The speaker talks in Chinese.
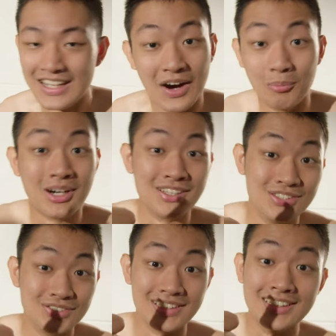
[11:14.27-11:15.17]
好棒的
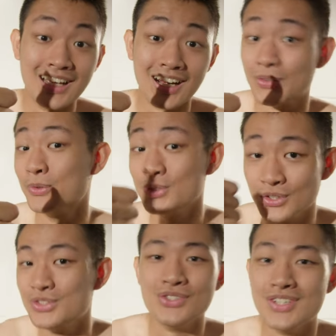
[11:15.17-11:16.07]
主题啊！国
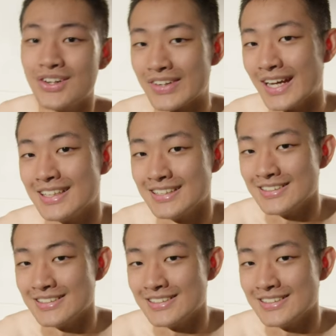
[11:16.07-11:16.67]
军需要改革。